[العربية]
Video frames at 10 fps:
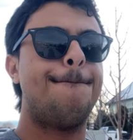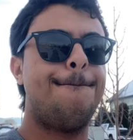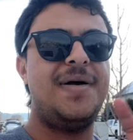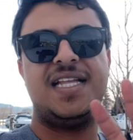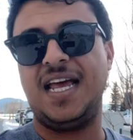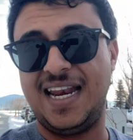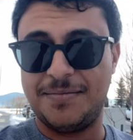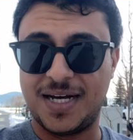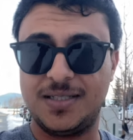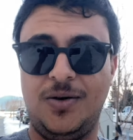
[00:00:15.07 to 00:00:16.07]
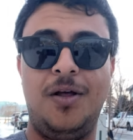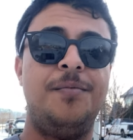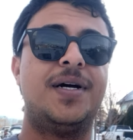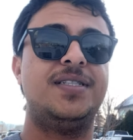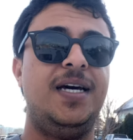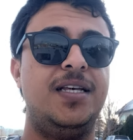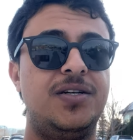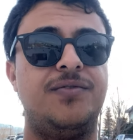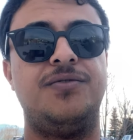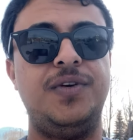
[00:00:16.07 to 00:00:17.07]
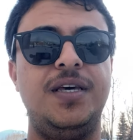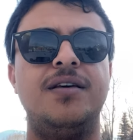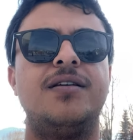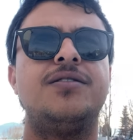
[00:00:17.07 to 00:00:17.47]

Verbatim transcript: ما ادري هل برجع ولا ما برجع اذا شفت في